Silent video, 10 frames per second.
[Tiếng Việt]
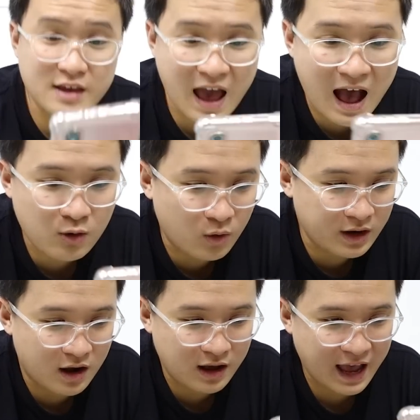giá của
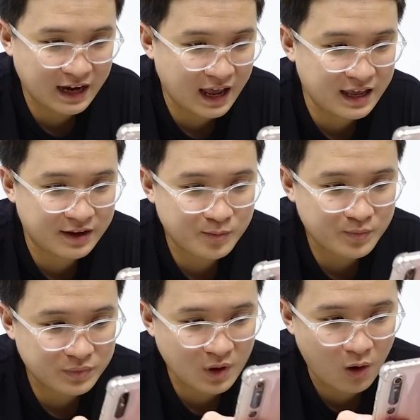cái đơn hàng này
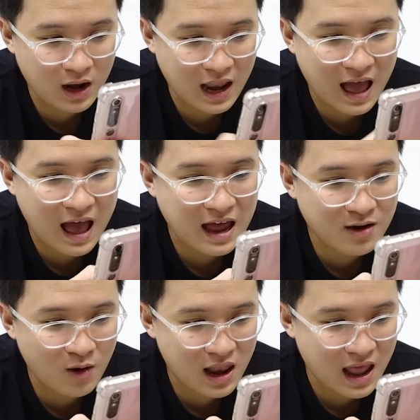đó là
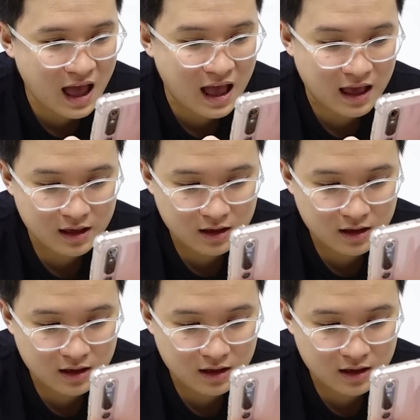đó là